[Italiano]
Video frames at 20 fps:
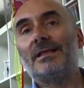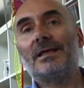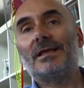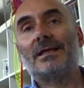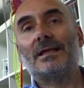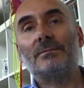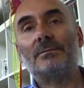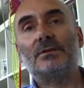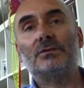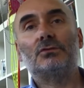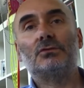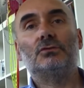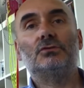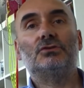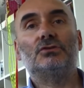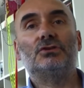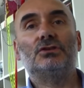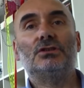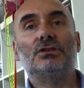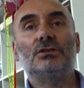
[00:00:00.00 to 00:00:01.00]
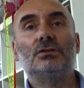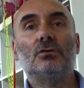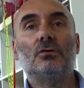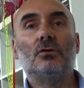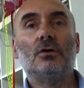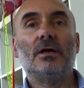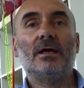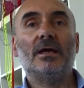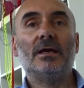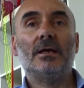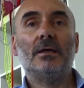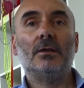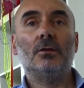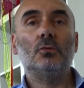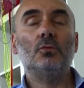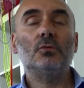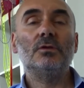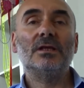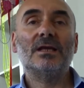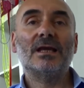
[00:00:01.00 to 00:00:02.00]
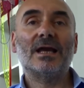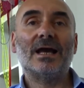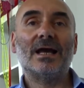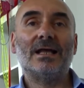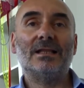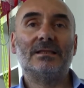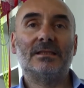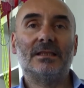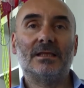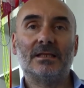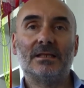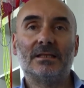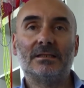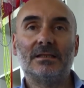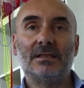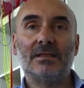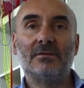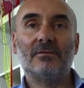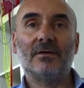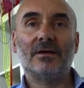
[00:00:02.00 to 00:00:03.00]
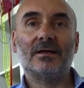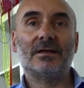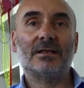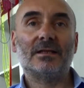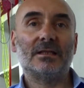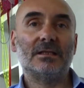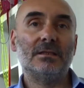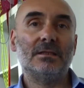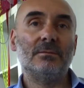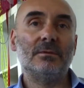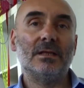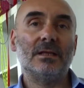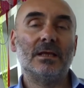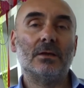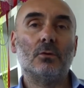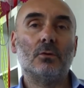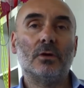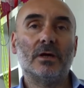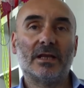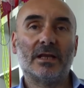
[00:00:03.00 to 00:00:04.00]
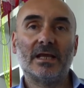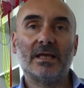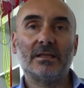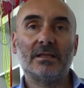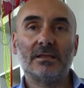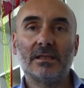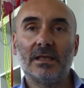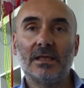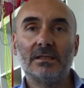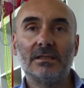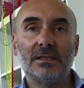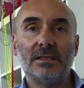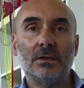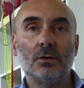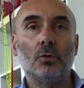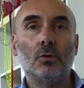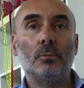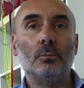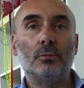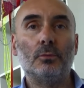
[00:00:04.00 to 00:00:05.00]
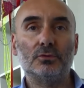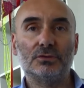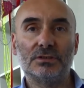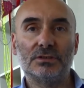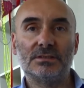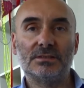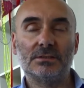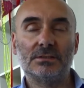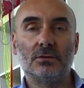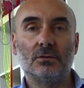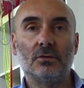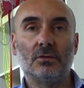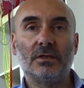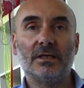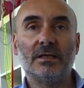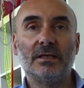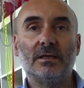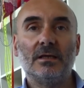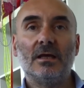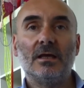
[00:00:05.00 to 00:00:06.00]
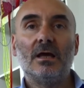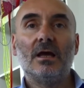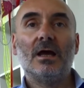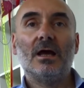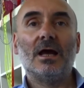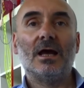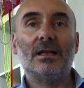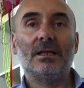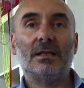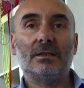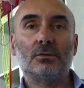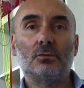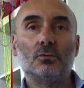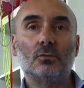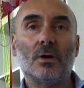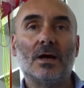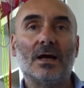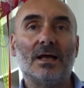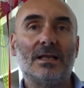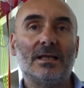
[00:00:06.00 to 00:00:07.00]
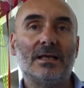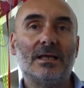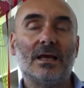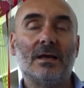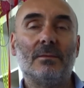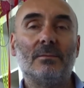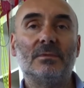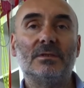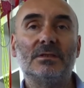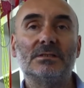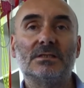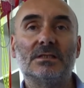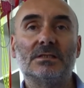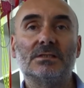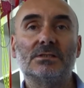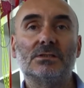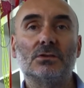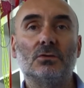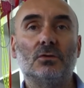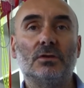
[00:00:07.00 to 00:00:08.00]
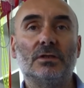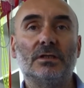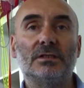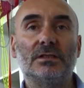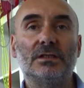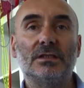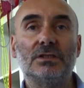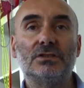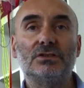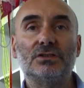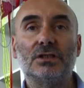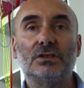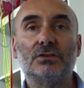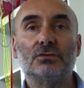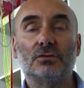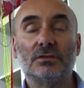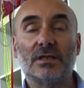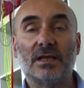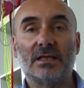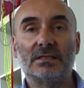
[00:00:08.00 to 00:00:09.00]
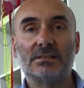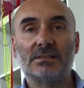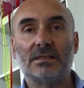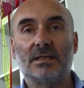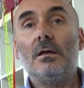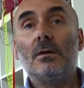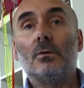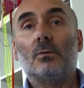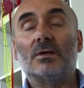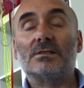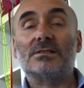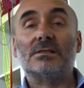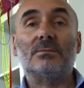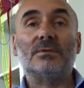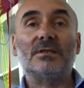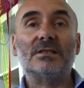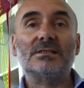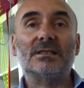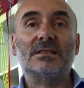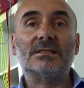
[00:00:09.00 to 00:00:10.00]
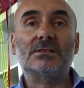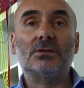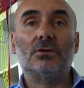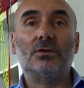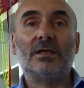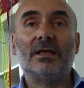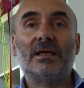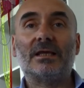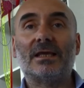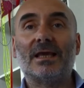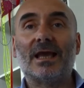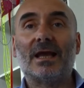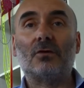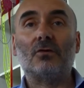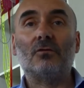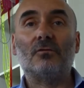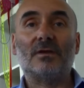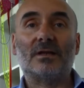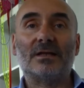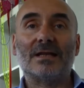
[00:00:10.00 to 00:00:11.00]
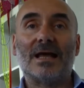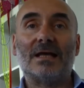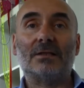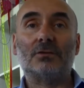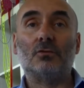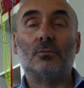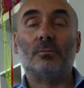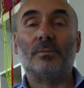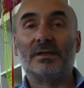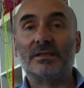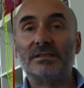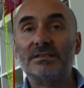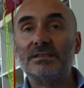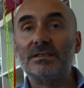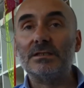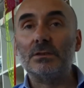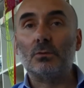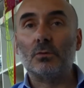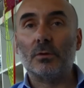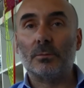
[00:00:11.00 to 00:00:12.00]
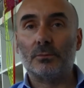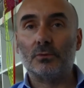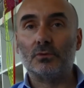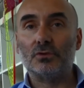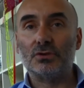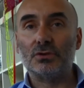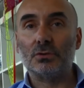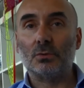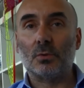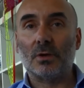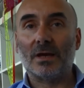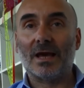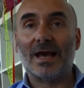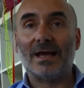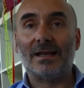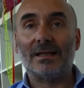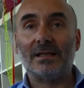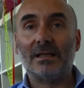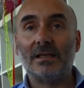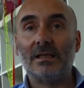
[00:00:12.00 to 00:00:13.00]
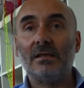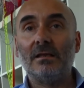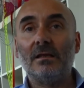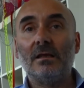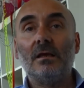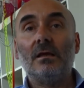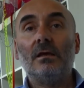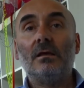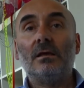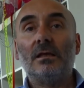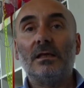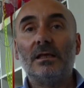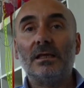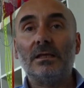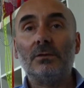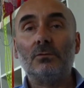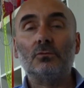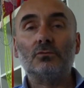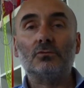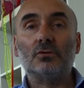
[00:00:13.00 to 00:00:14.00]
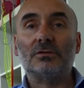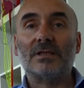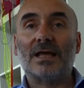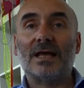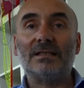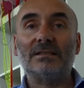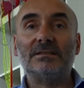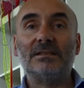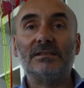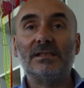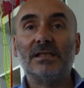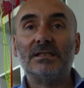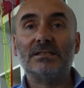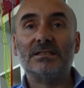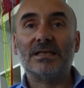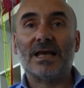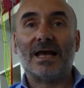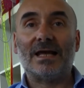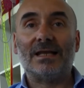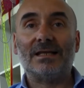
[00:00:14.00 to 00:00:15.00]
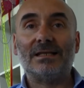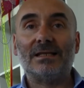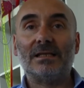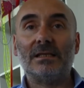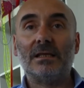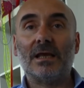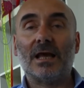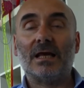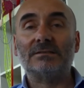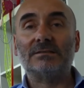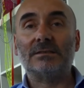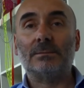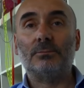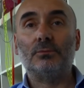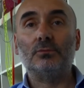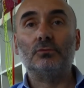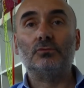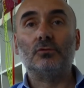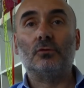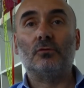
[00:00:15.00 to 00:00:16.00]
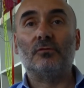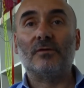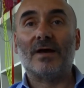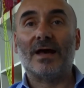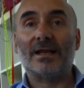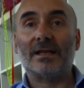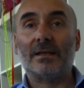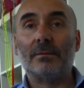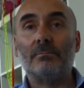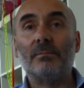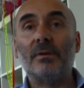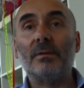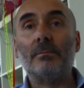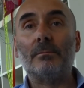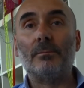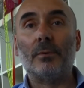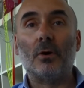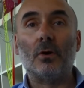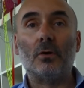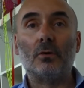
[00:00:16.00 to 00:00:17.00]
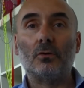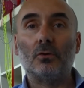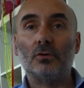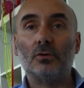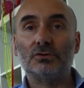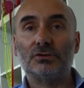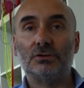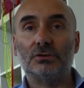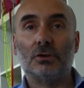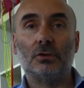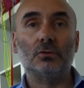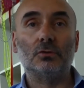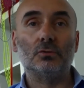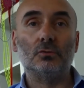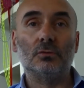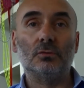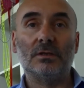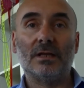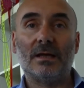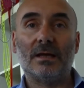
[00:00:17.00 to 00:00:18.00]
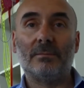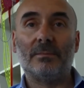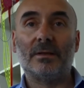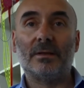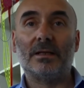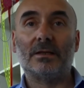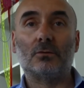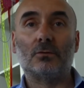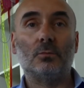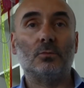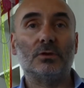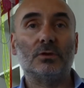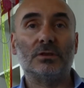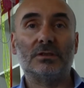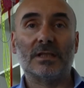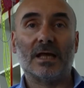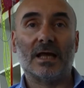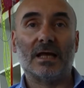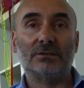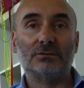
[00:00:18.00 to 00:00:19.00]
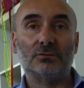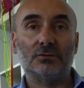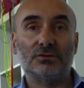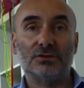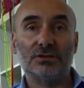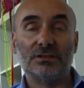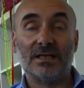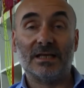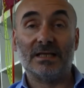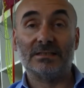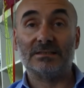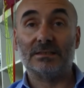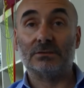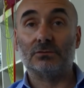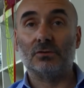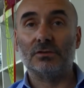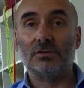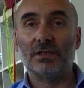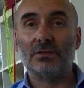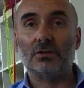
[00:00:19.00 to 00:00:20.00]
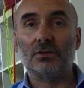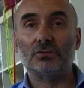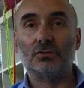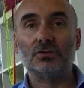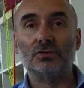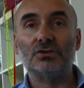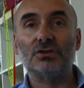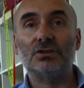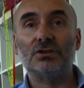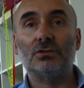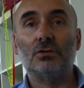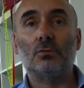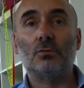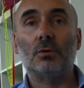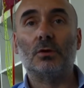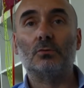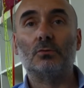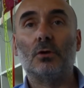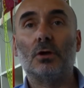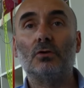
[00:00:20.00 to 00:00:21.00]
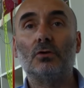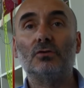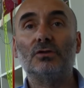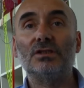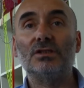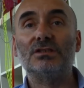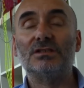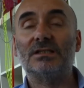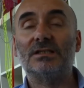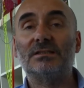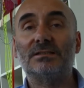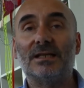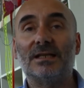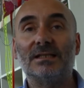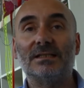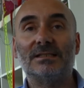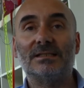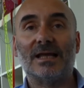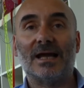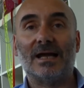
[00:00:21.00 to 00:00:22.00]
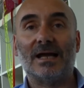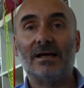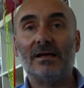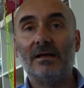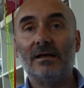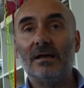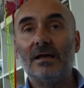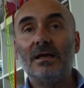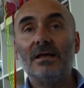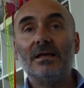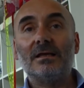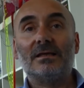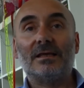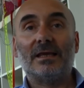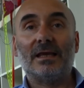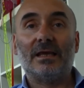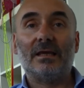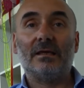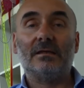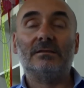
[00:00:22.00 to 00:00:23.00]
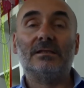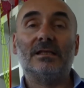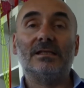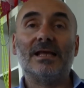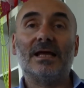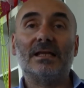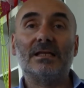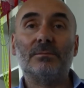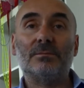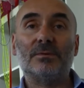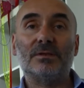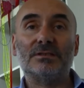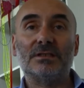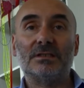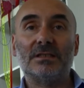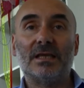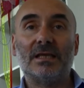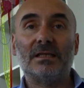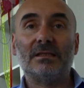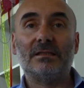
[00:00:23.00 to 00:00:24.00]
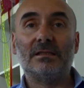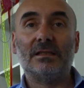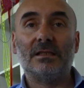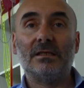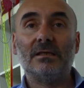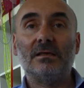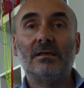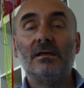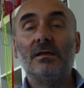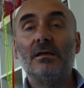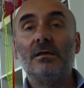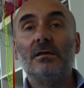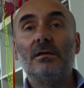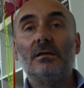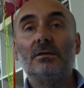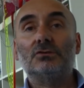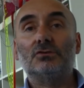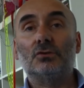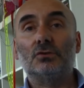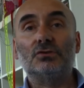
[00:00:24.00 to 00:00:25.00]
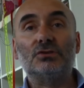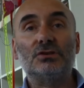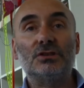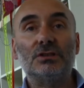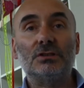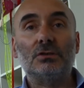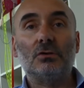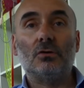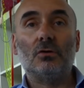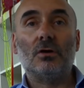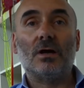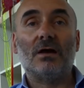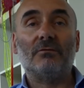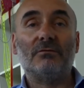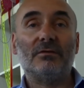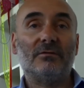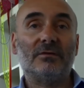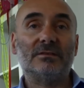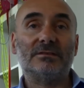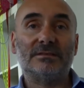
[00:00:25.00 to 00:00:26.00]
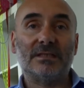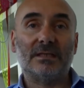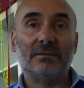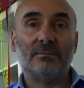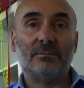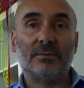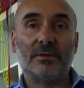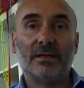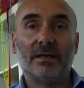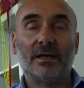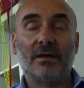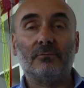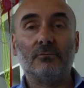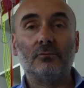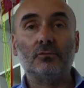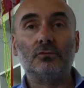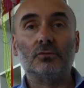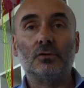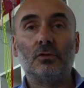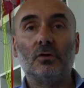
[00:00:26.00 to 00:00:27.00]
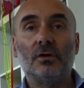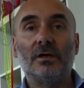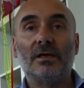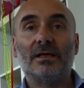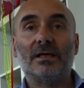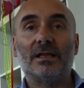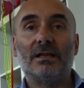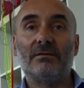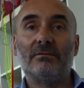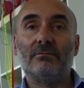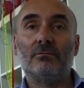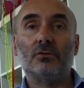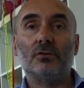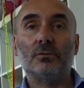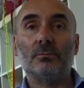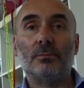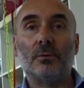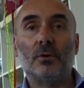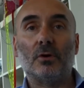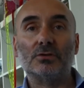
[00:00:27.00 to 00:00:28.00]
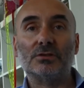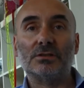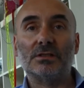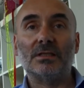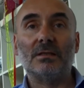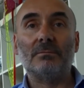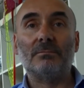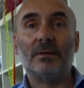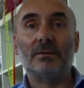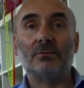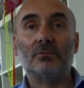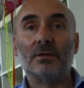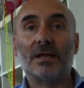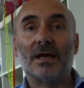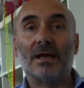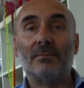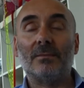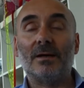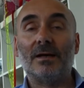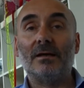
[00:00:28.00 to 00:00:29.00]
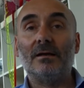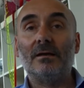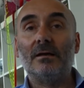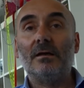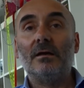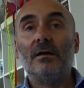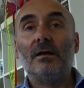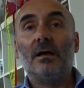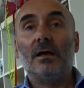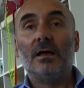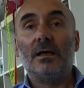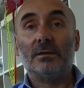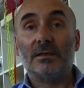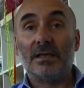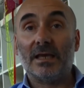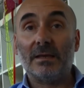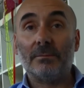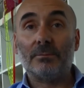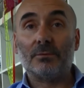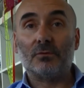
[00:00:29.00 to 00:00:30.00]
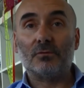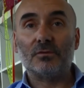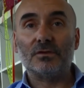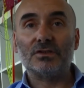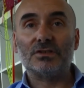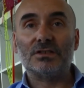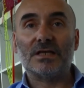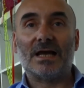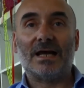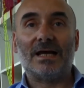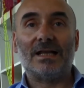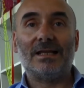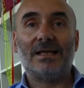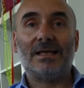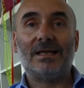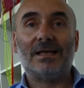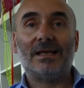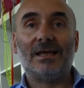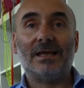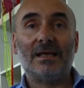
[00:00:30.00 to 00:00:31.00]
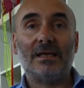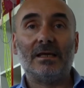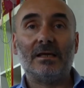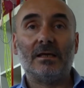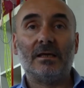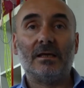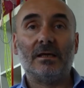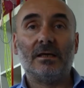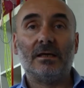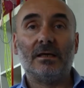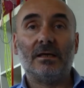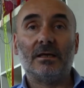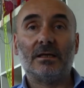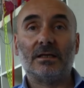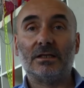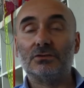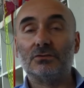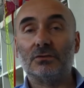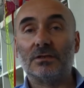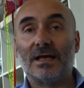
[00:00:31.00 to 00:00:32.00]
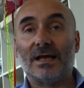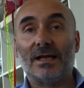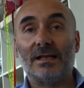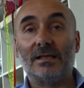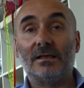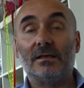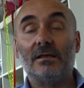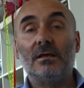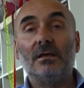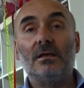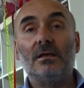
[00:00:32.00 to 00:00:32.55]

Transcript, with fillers: il Soncino è l'unica alternativa credibile e coerente di opposizione all'attuale amministrazione di centrodestra. Questa amministrazione che ha governato per 5 più 5 anni, in un totale di 10 anni ha saputo fare ben poco se non nulla per la comunità soncinese, togliendo Soncino quel ruolo di centralità che negli anni precedenti Soncino aveva sempre avuto e che l'avevano imposta nel panorama eh, e provinciale e eh, regionale.